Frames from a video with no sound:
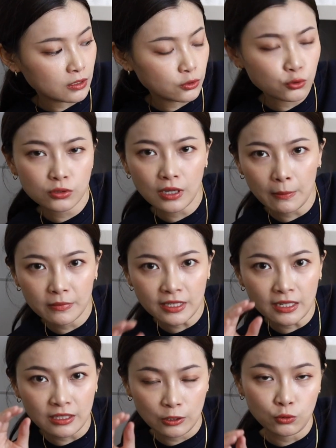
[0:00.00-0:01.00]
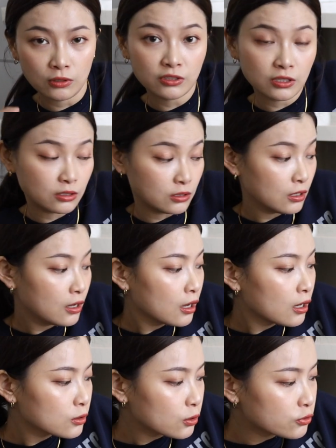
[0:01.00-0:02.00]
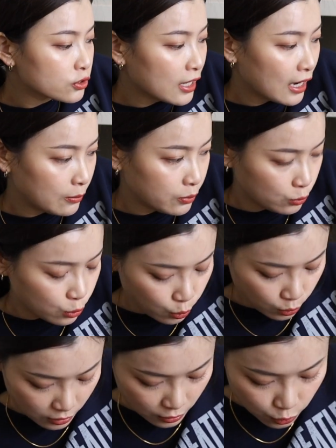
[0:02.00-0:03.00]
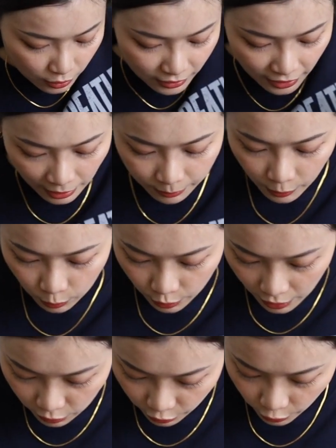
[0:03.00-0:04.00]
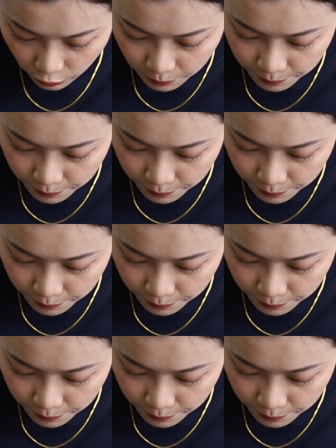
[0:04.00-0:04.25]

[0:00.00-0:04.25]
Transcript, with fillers: 可是就是他们家底妆其实都是还不错，所以那两瓶我都要留。